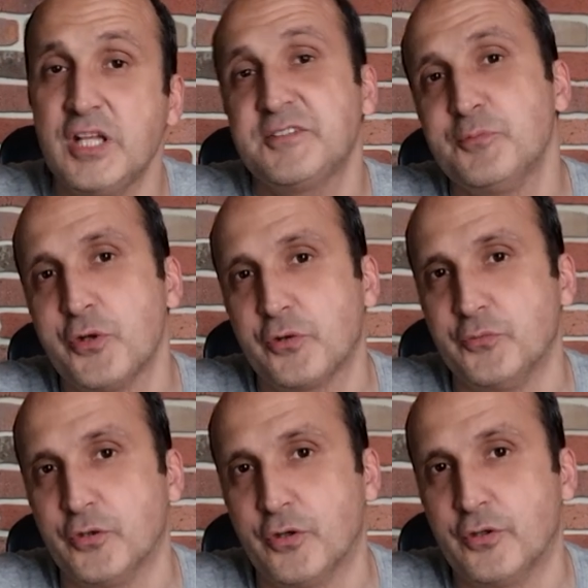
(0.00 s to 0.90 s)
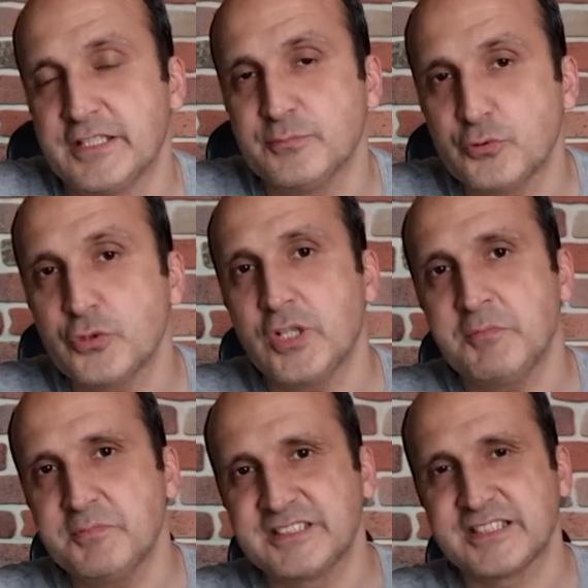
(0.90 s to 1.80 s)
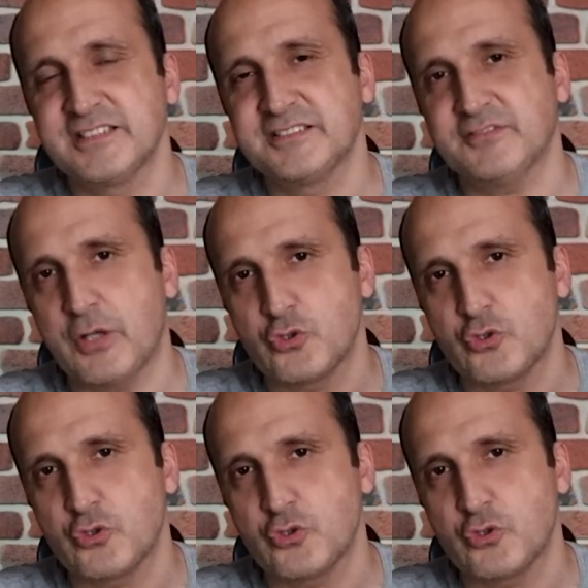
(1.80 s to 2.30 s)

etmiyorum diyor. Şimdi burada önemli bir sıkıntı var.